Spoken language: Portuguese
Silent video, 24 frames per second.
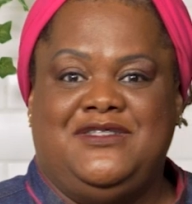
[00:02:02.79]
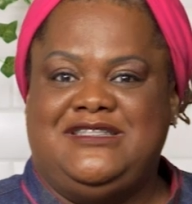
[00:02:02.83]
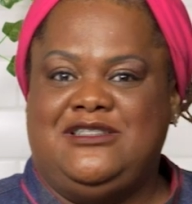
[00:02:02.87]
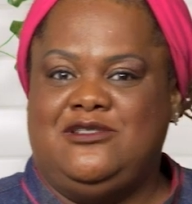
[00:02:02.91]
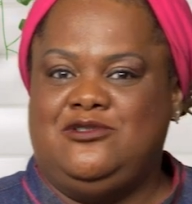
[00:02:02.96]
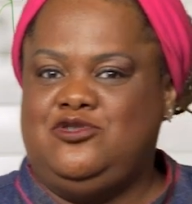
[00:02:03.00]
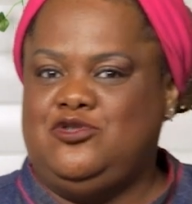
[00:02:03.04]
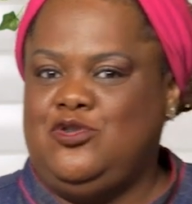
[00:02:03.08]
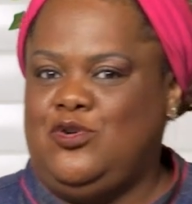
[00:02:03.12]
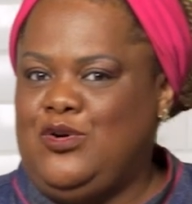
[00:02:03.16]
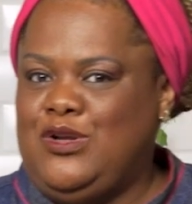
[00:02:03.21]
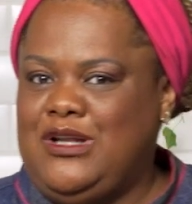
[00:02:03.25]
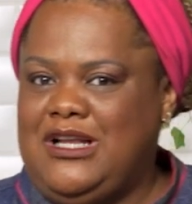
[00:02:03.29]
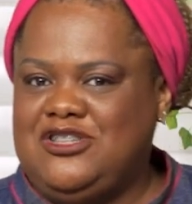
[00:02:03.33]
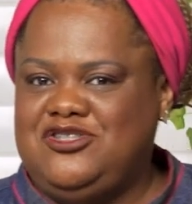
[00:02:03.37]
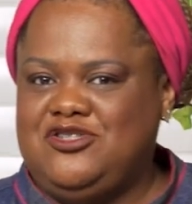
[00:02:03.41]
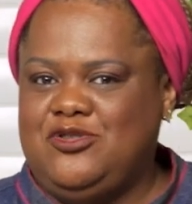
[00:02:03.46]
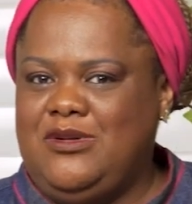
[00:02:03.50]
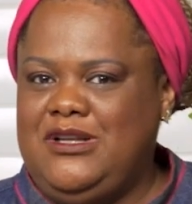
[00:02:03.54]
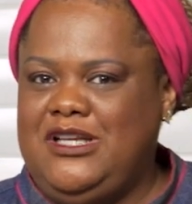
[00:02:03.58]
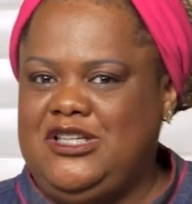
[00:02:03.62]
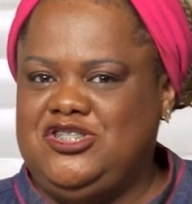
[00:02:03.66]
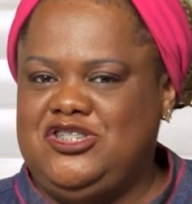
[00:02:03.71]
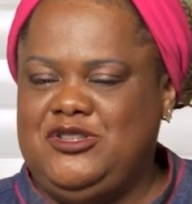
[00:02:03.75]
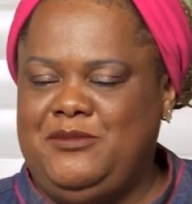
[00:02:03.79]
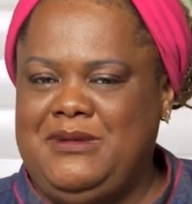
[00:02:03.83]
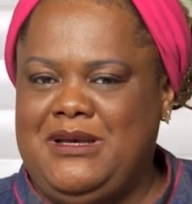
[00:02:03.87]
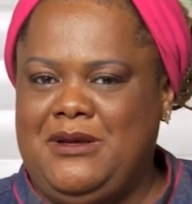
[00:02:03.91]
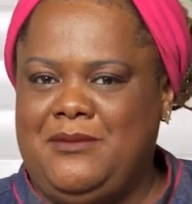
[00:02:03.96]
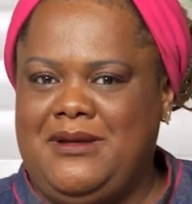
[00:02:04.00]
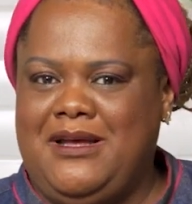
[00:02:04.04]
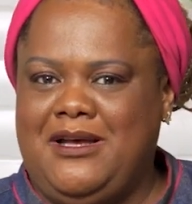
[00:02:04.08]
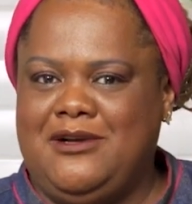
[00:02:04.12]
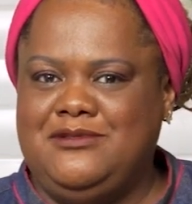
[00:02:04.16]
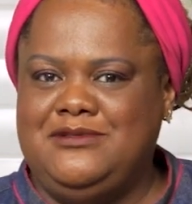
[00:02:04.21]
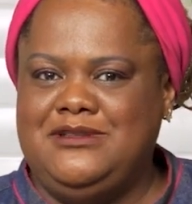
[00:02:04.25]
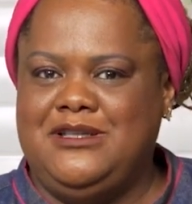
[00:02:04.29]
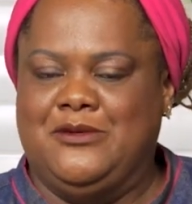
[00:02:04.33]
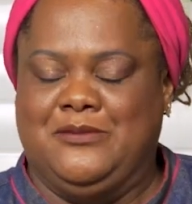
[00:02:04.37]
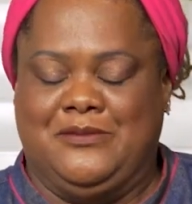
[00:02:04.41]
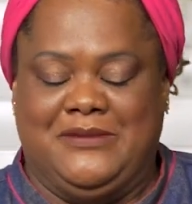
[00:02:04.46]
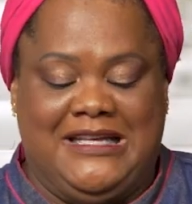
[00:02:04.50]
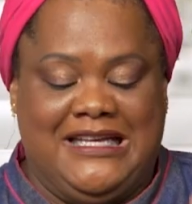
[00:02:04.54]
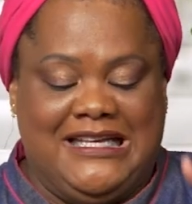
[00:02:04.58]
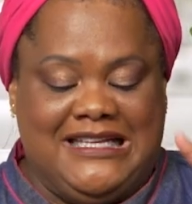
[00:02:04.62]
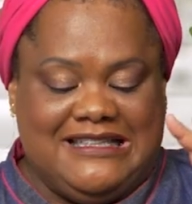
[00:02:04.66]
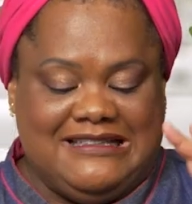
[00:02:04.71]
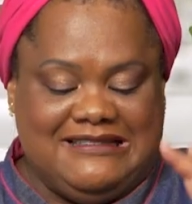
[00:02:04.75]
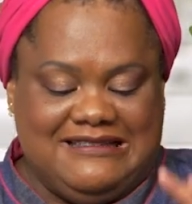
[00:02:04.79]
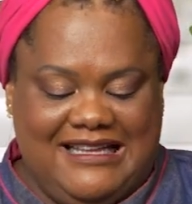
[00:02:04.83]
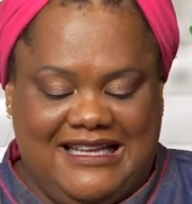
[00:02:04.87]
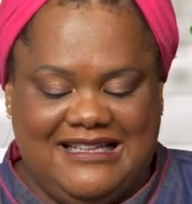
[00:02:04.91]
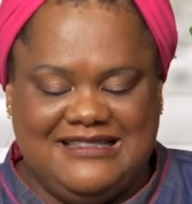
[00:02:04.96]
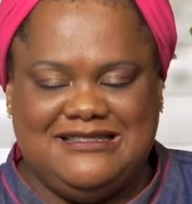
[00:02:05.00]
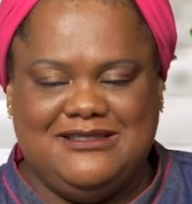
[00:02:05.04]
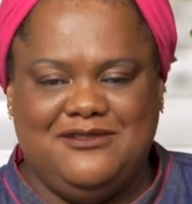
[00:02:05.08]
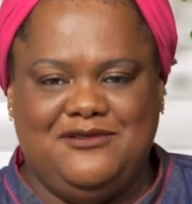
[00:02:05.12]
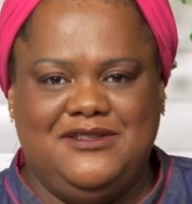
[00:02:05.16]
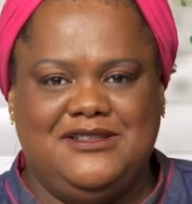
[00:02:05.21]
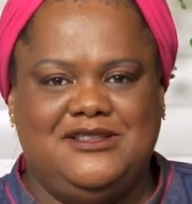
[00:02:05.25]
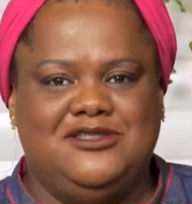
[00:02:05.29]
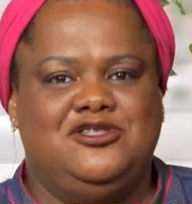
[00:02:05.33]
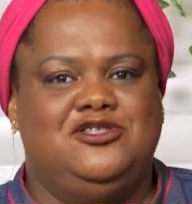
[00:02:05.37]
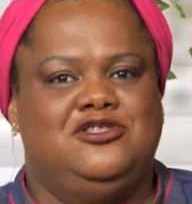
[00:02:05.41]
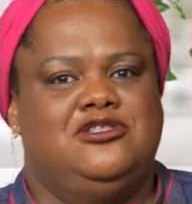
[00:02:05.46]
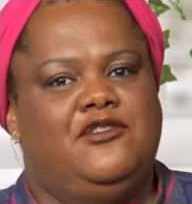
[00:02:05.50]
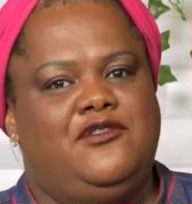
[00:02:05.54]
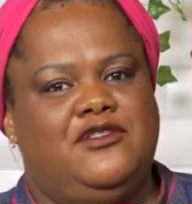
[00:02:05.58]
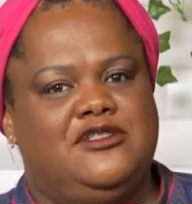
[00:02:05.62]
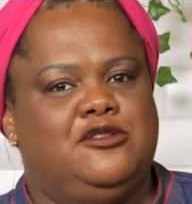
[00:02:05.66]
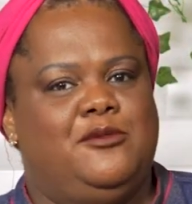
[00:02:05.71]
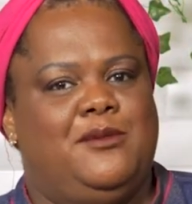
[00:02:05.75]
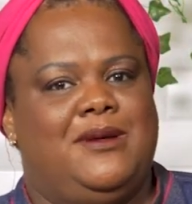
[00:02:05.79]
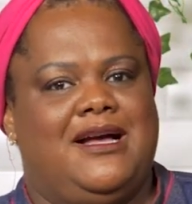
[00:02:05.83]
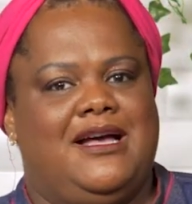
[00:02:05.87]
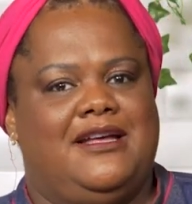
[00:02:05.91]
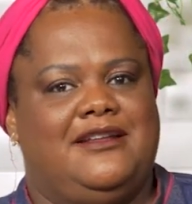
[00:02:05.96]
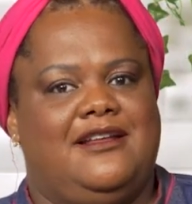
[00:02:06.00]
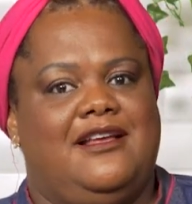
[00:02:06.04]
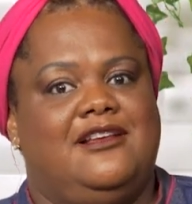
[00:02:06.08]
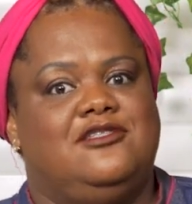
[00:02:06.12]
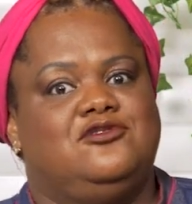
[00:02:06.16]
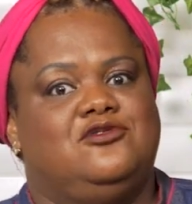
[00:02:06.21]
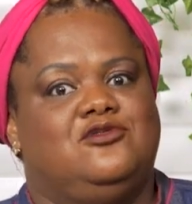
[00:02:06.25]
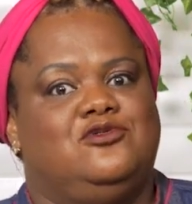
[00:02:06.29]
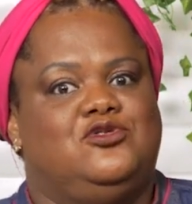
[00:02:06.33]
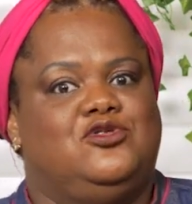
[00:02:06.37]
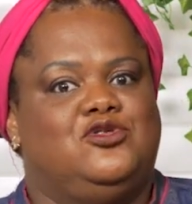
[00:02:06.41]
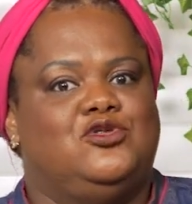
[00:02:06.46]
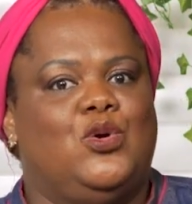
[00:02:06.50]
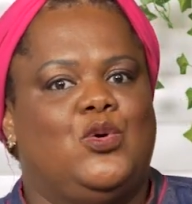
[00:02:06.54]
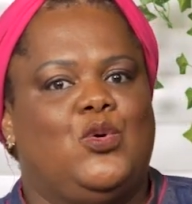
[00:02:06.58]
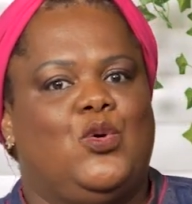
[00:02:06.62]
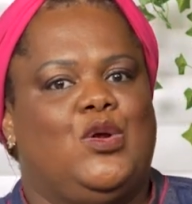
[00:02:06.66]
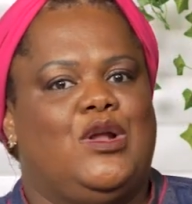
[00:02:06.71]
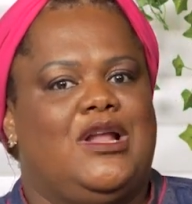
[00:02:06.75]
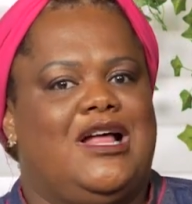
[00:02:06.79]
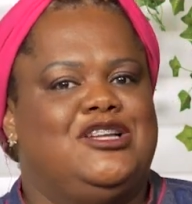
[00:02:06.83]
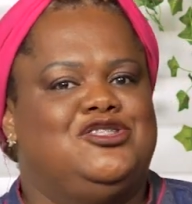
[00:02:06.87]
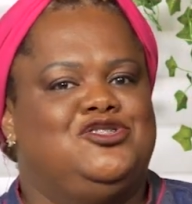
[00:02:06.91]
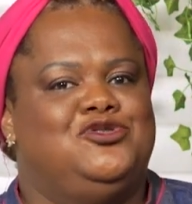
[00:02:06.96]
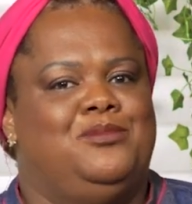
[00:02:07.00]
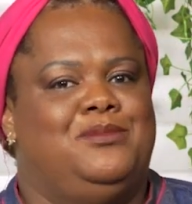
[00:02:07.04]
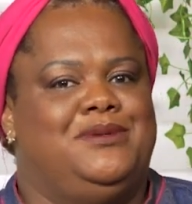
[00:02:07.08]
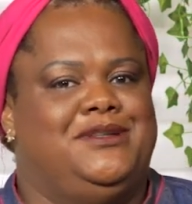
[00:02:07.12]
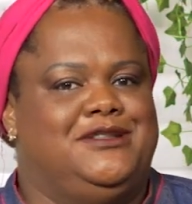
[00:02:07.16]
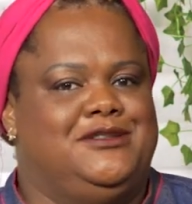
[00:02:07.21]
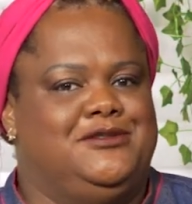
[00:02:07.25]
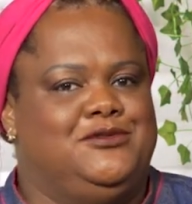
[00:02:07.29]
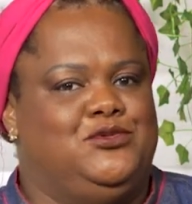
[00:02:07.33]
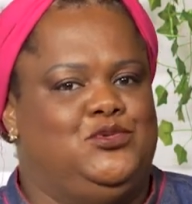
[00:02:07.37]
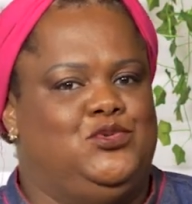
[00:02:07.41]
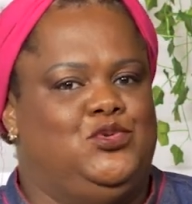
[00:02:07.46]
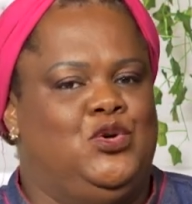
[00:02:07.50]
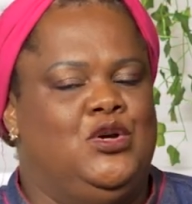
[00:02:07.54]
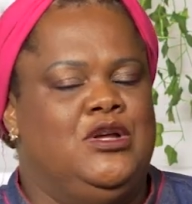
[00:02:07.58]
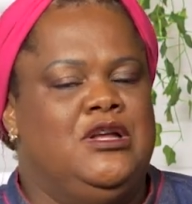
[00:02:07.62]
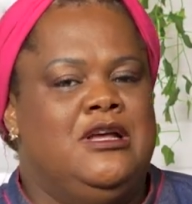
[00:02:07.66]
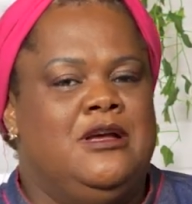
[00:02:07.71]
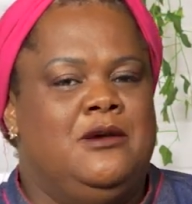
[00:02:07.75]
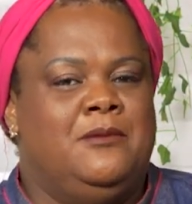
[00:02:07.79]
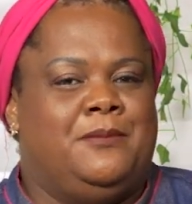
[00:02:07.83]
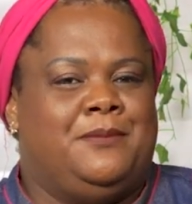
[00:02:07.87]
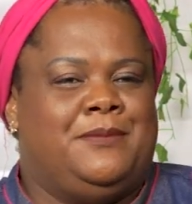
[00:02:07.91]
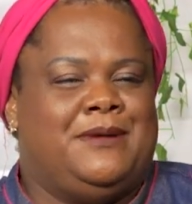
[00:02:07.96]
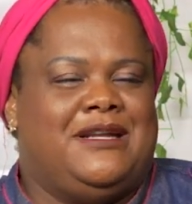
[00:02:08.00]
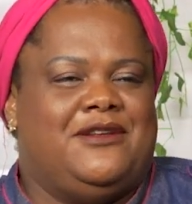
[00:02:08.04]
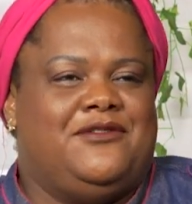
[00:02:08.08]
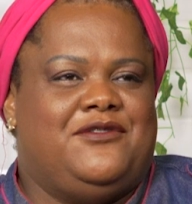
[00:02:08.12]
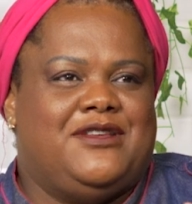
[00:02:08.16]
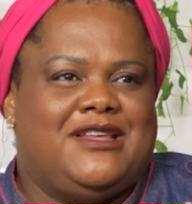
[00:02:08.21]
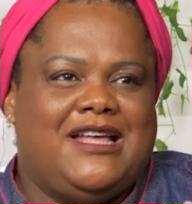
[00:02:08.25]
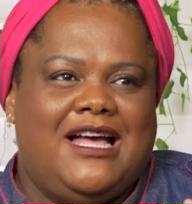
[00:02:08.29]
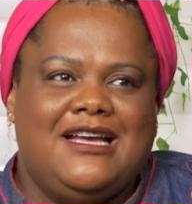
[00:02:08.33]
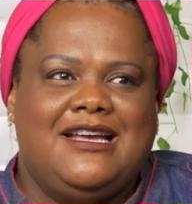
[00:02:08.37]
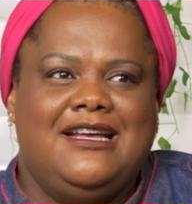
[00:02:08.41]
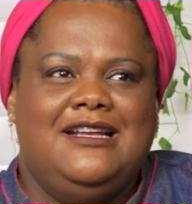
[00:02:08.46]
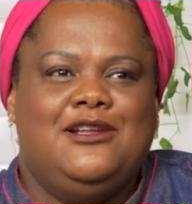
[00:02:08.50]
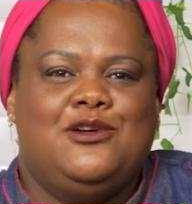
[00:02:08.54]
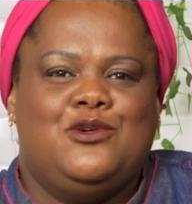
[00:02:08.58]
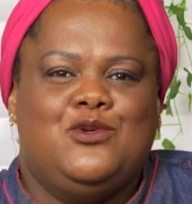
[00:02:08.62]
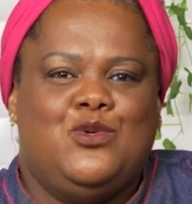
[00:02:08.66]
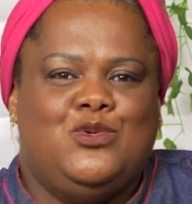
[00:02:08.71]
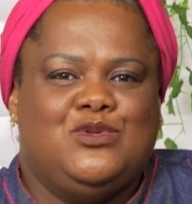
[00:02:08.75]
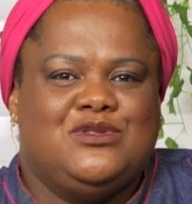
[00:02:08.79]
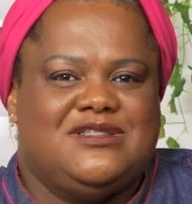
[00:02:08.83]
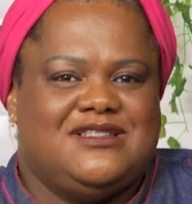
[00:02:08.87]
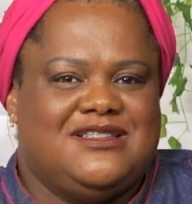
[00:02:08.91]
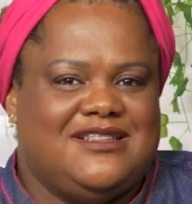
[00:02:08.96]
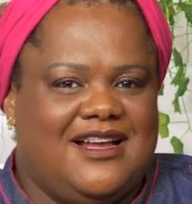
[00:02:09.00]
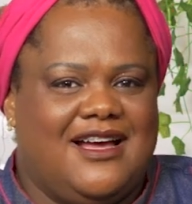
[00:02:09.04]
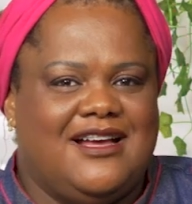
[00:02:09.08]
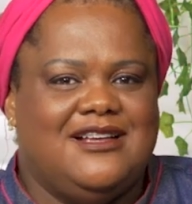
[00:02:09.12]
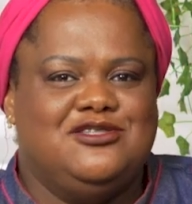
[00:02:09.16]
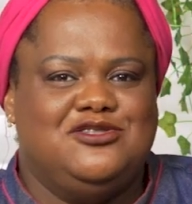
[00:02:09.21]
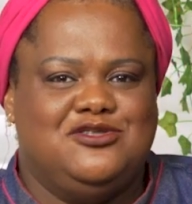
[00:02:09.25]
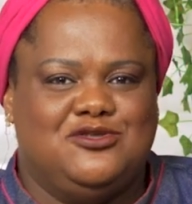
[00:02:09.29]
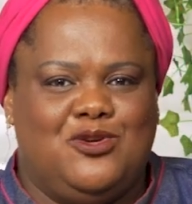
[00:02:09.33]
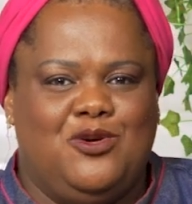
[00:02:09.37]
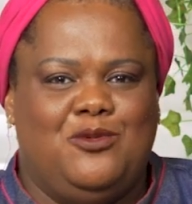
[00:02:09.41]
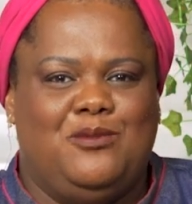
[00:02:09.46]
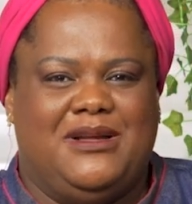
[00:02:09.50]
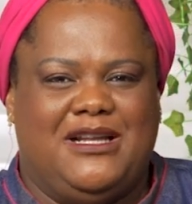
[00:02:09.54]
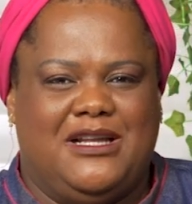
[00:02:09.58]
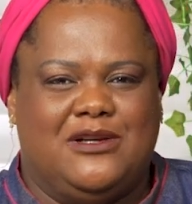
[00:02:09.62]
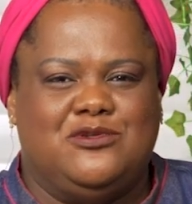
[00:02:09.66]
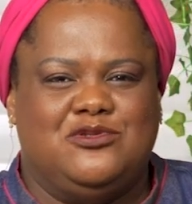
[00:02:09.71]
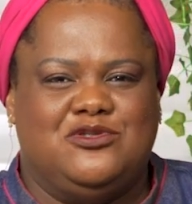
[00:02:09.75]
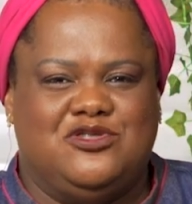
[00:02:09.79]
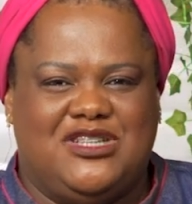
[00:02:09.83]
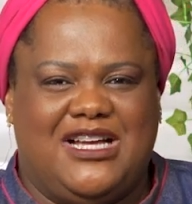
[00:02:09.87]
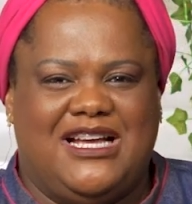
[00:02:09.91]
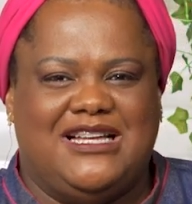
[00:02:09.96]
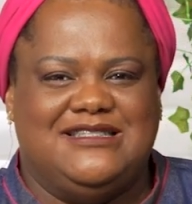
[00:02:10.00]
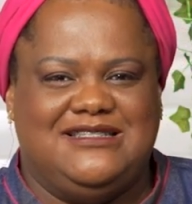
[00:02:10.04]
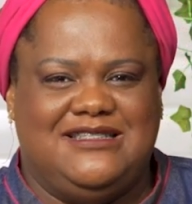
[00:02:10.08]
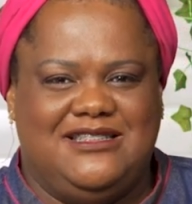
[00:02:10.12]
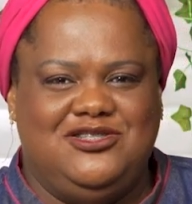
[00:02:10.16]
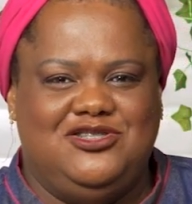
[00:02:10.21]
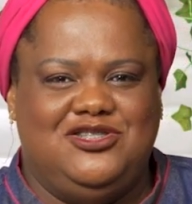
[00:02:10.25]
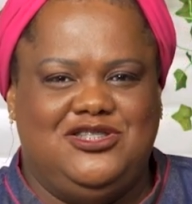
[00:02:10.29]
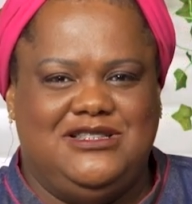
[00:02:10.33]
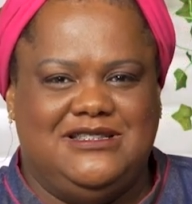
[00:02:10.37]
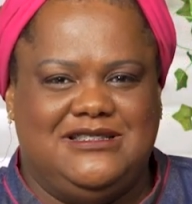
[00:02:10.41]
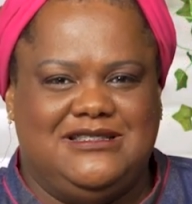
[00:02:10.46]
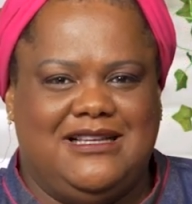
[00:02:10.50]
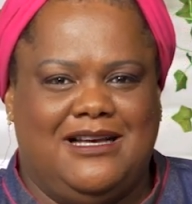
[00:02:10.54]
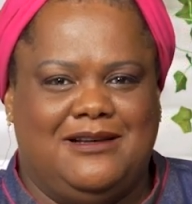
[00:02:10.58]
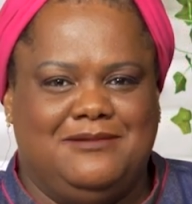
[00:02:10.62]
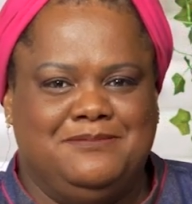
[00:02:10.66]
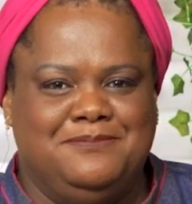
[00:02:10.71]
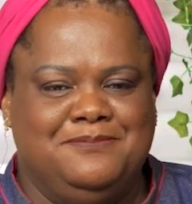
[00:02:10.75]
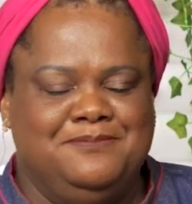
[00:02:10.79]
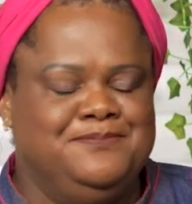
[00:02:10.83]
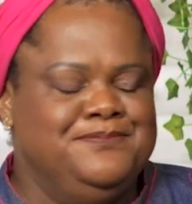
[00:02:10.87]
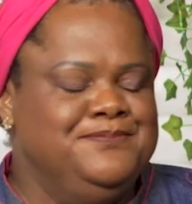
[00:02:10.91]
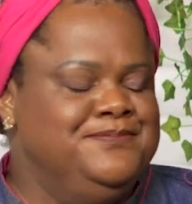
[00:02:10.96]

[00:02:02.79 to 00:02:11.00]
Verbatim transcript: vai ser com chocolate ao leite nem meio amargo, não. Dessa vez a gente vai fazer uma ganache com chocolate branco. para ficar aquele contraste com o maracujá azedinho, sabe?